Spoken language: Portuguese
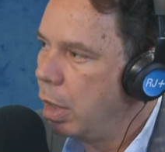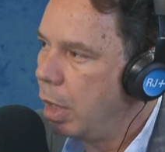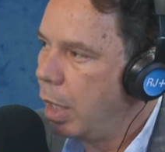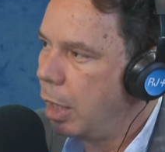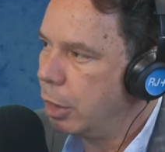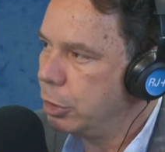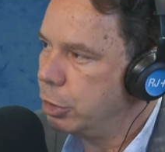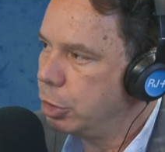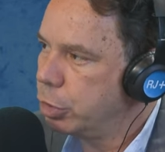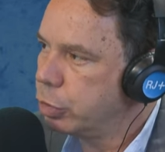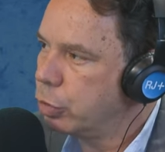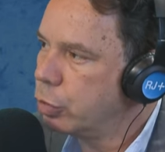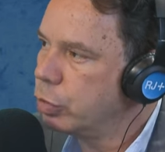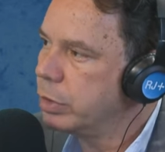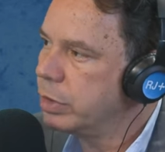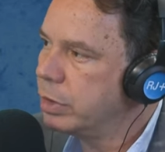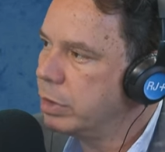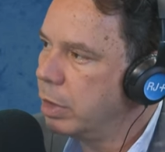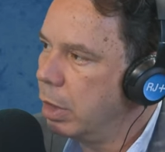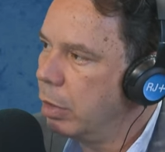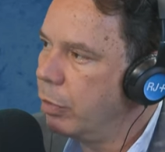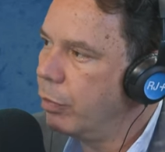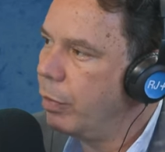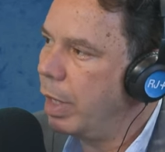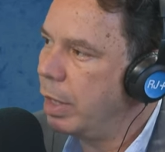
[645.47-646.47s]
a
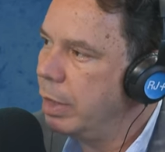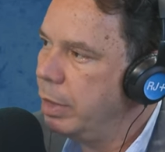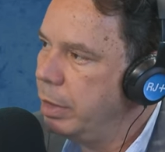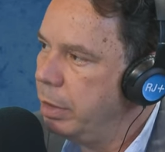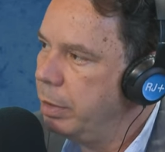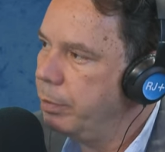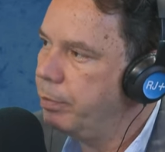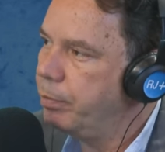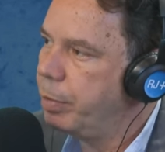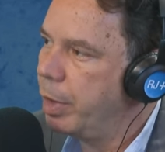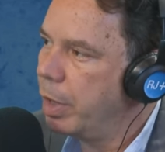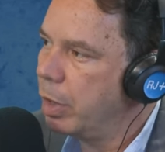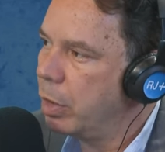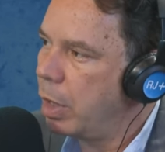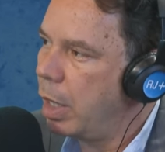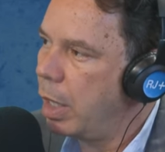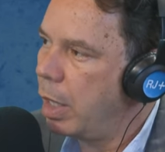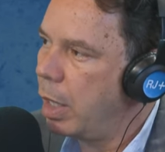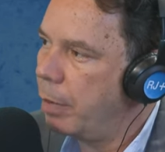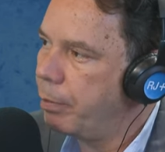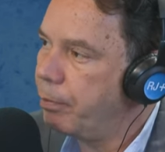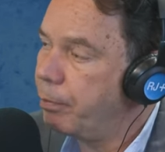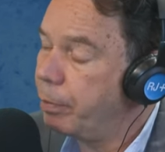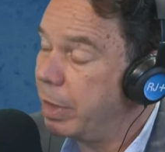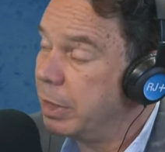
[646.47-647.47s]
discussão ali
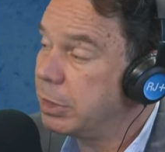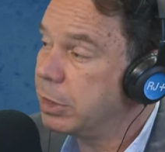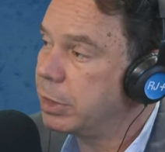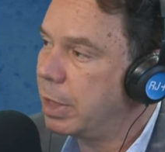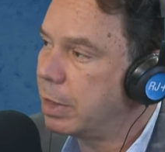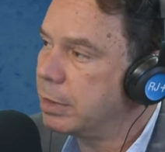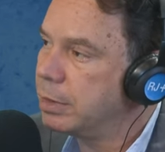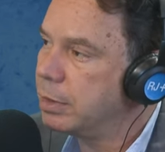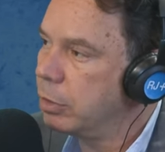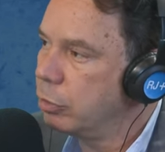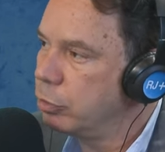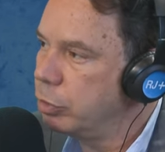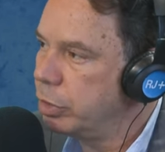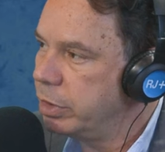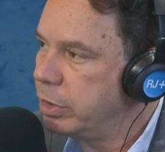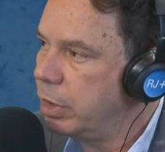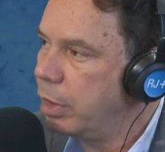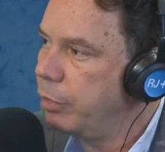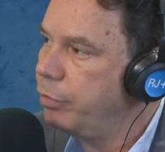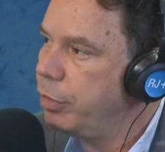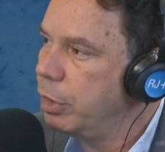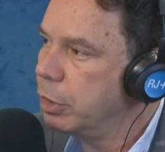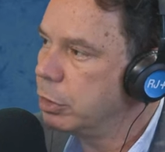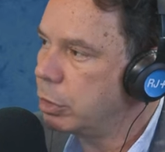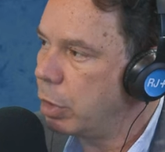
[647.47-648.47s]
pela prestação de
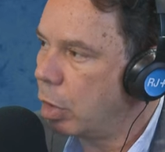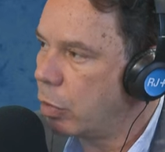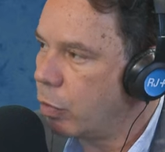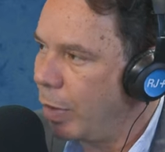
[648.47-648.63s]
serviço,